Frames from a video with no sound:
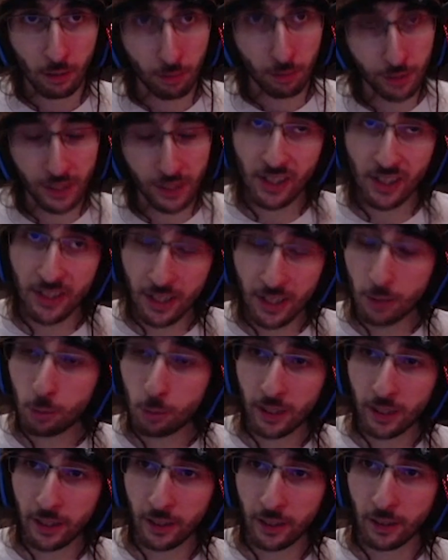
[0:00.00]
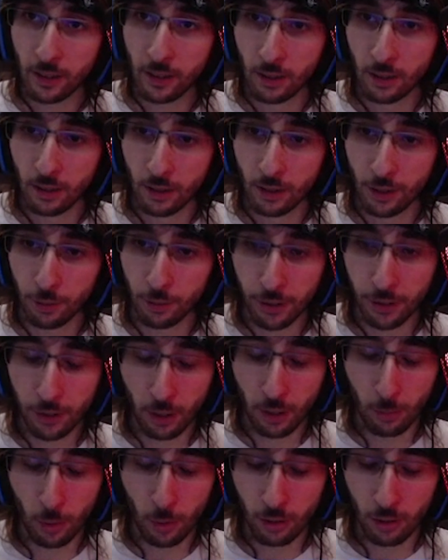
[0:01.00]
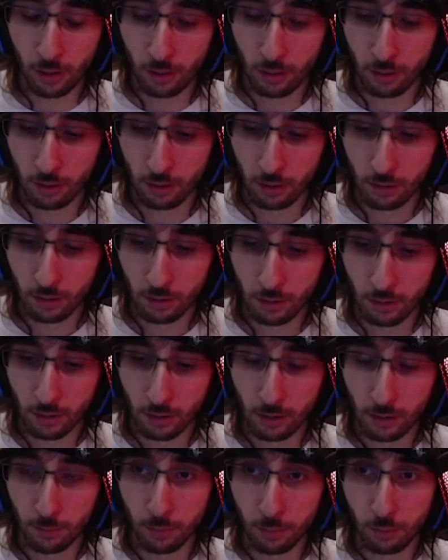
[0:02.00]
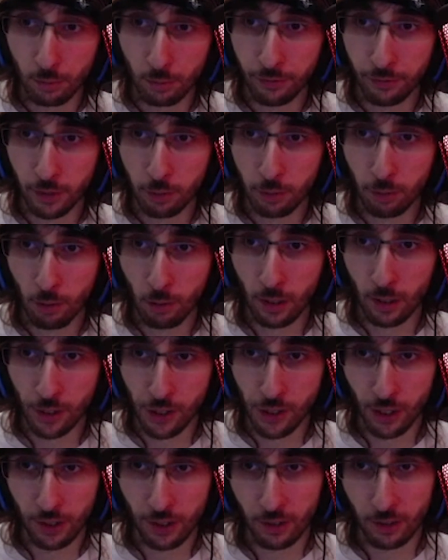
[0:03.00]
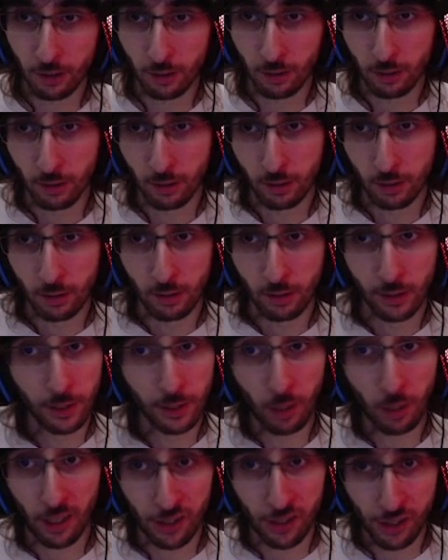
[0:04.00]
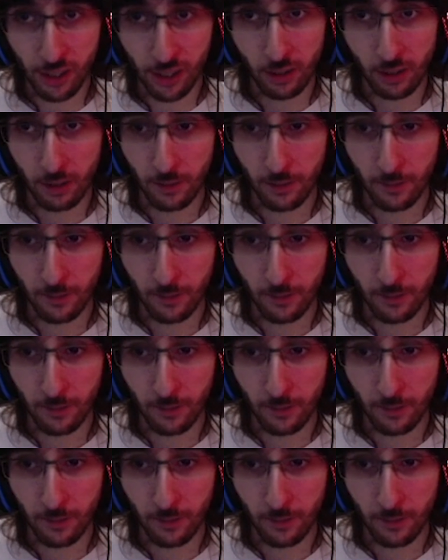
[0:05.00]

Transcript: On était dégoûtés. Et on était en mode bon, on fait quoi On rachète. Et on rachetait.